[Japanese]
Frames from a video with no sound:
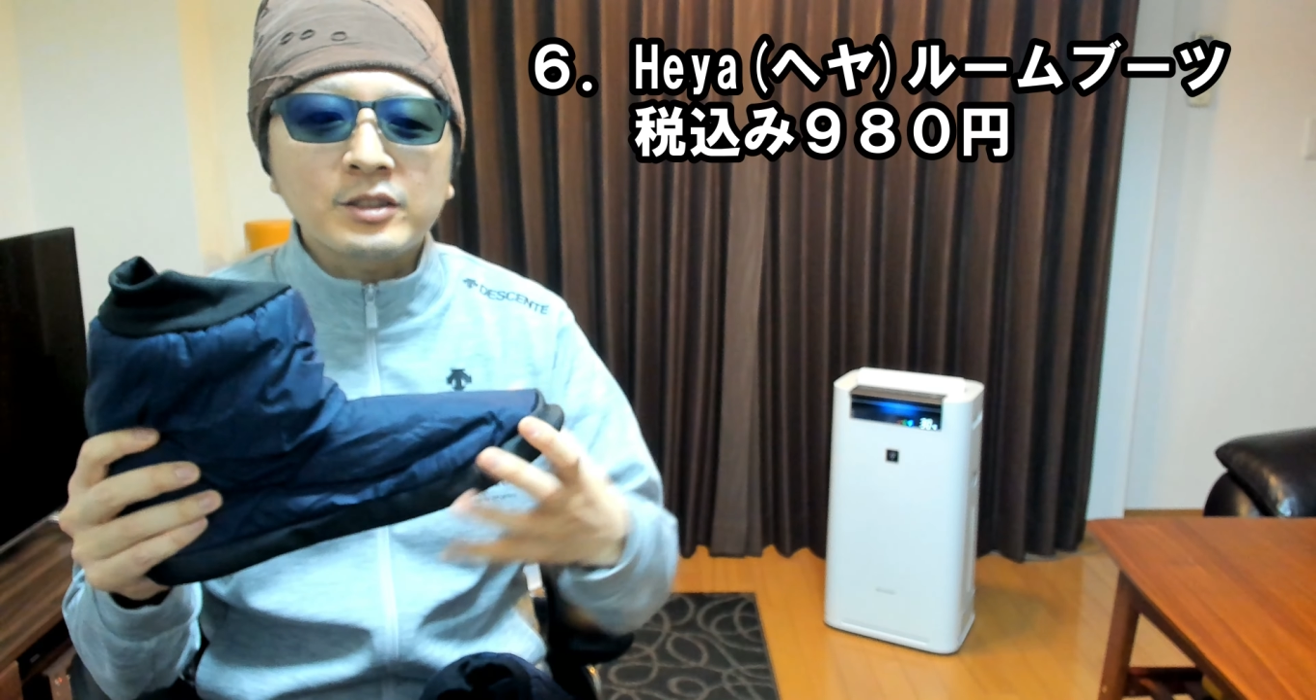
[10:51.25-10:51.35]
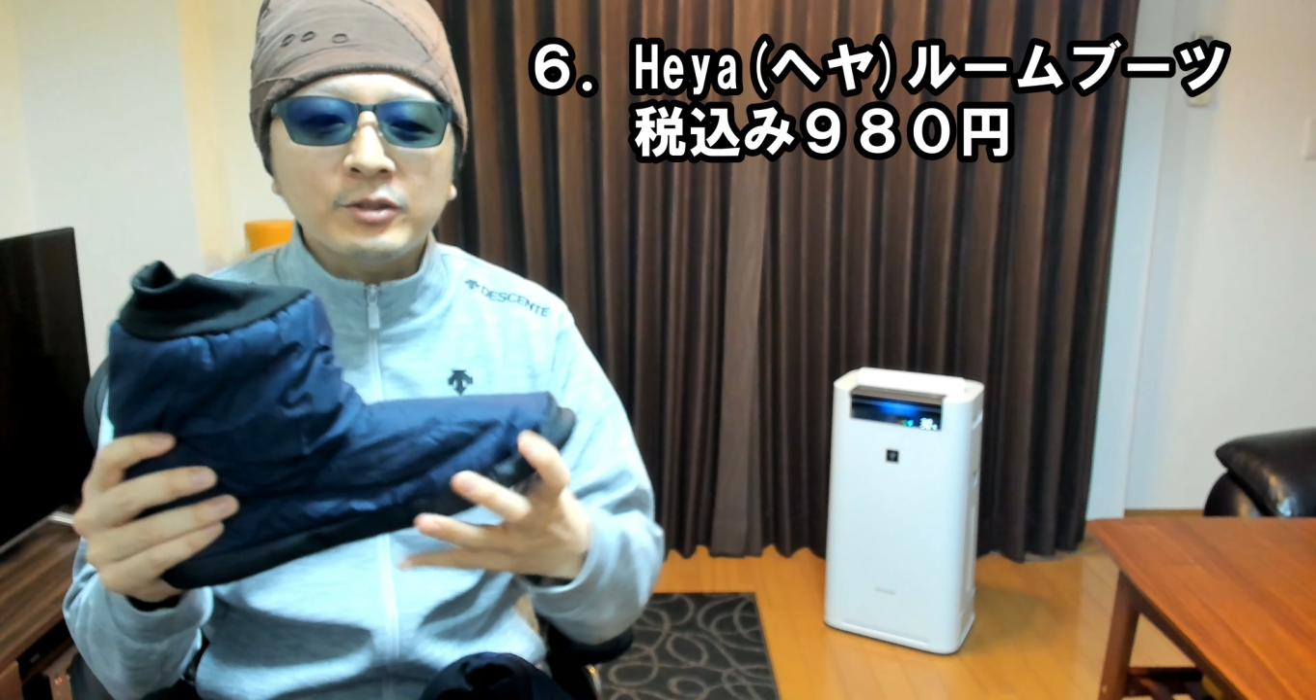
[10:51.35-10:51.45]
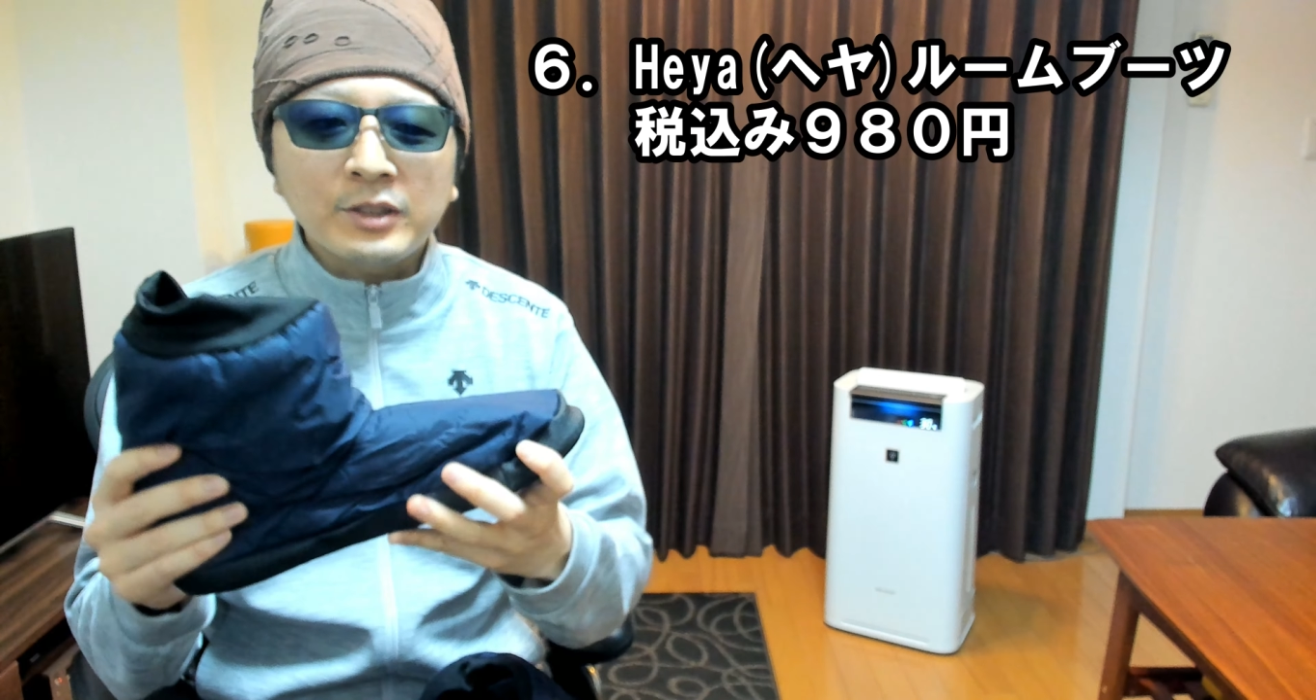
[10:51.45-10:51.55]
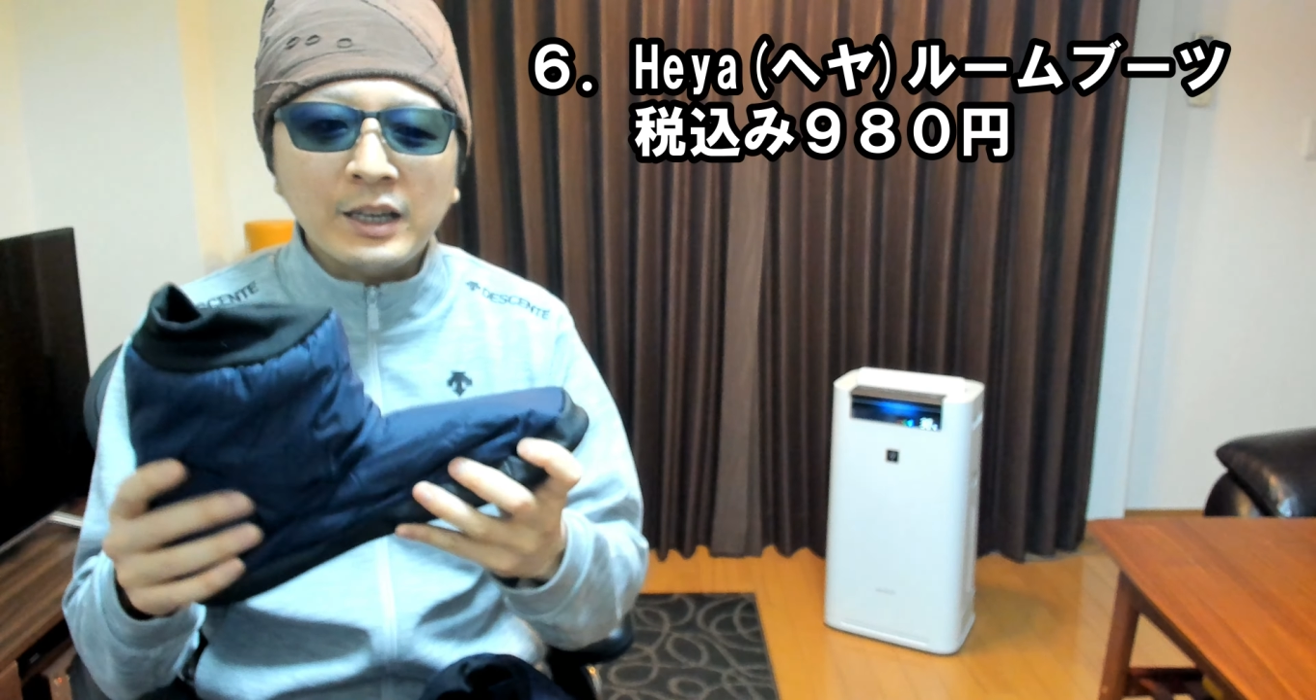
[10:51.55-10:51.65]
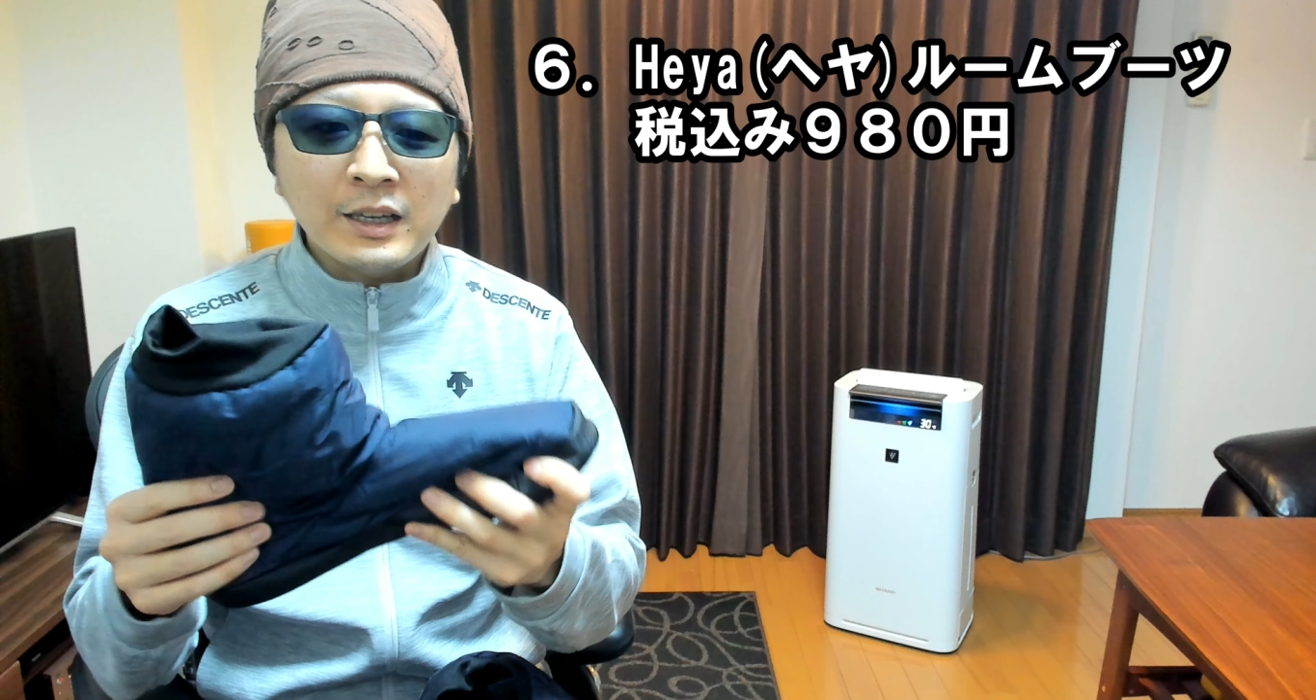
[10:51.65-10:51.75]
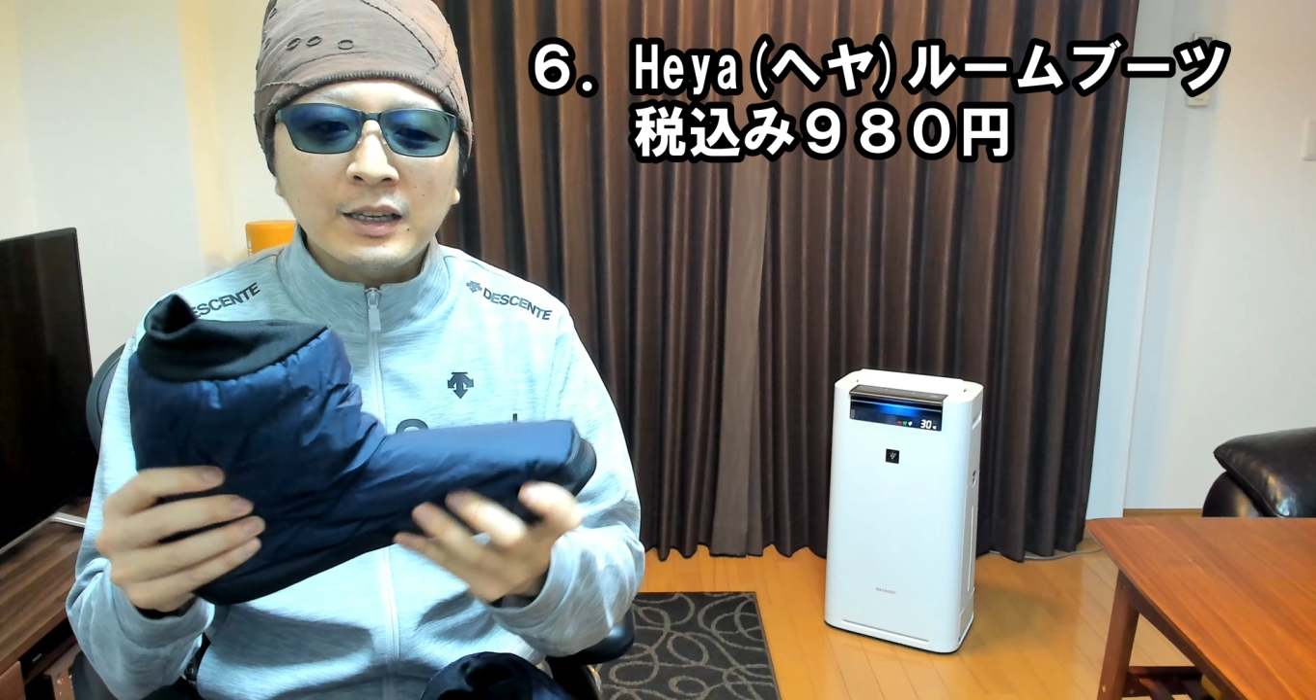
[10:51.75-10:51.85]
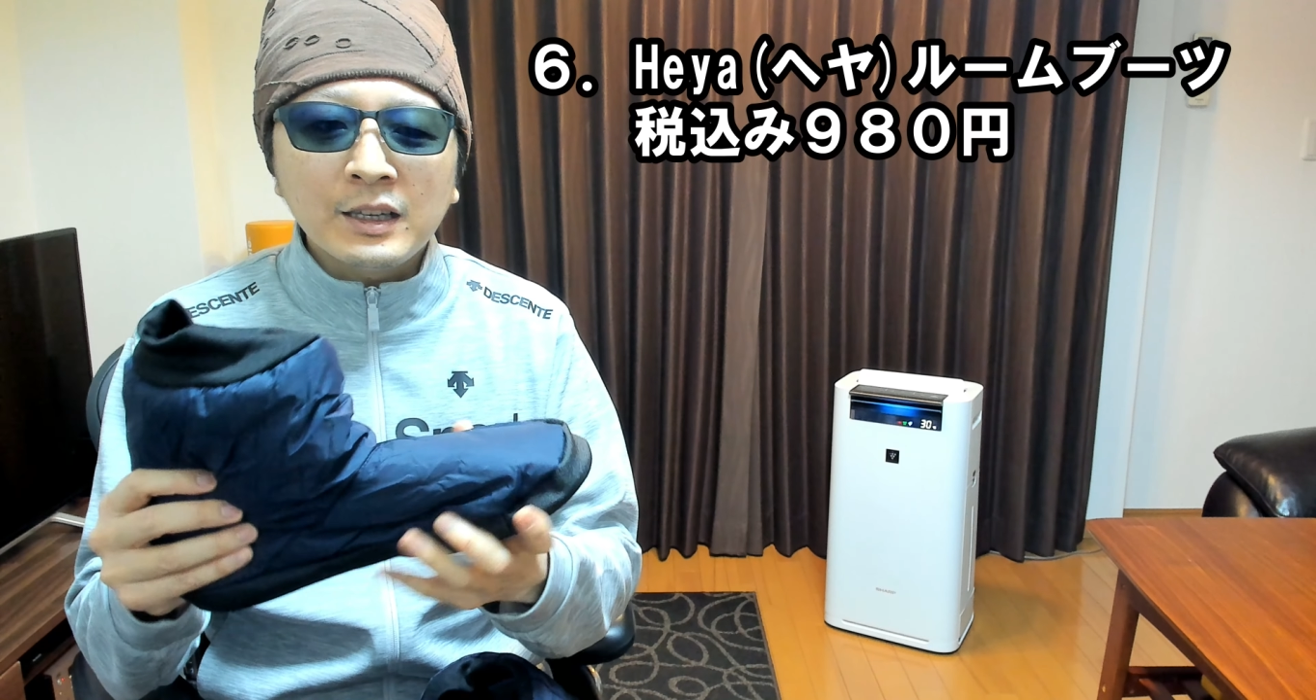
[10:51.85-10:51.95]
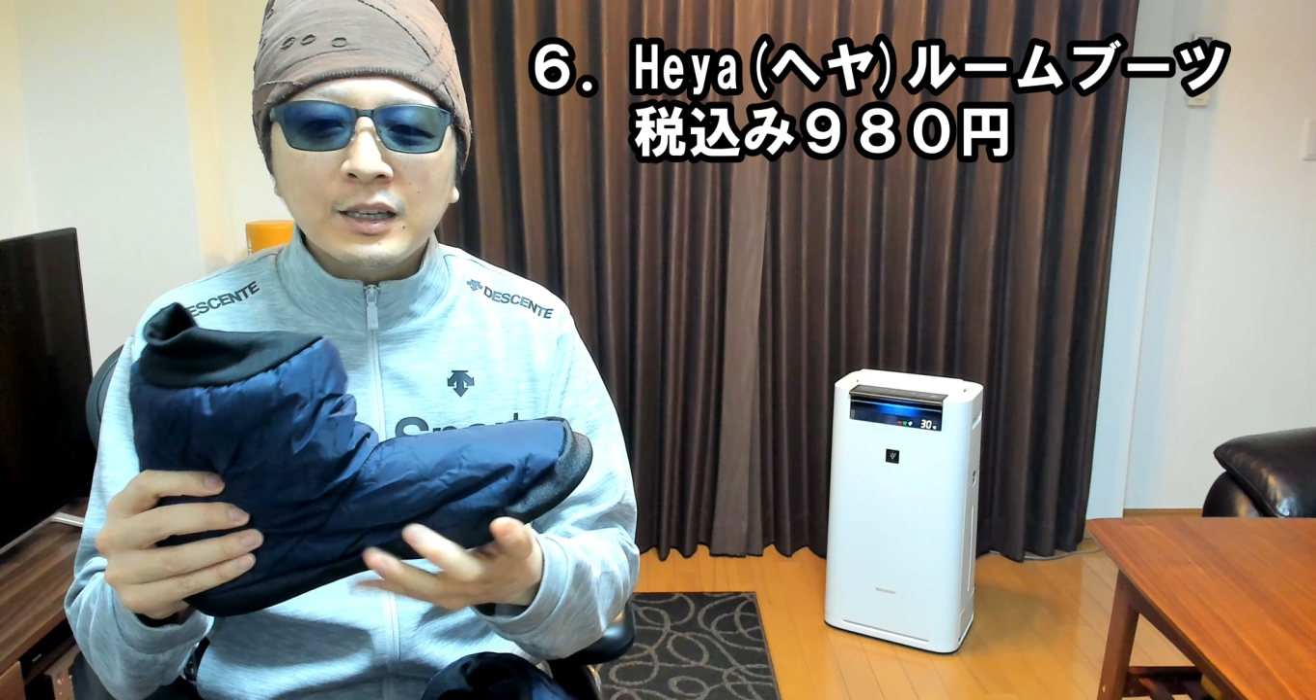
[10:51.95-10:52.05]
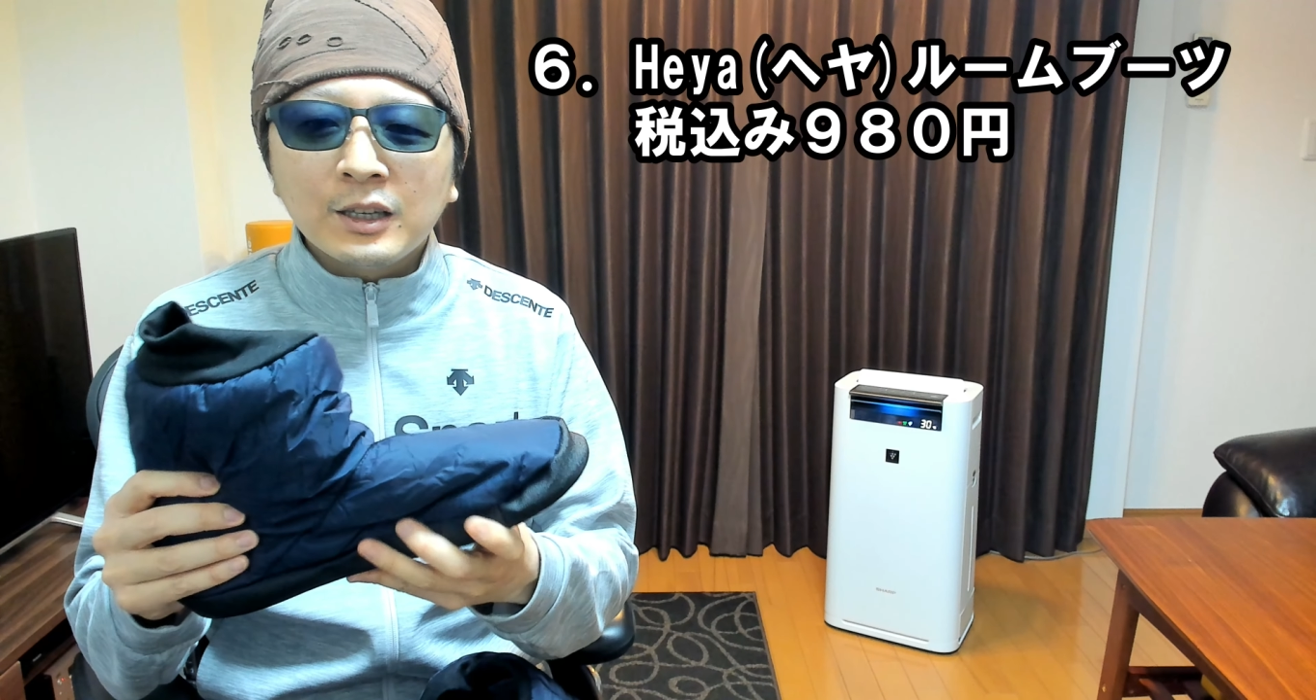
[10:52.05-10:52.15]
すよね。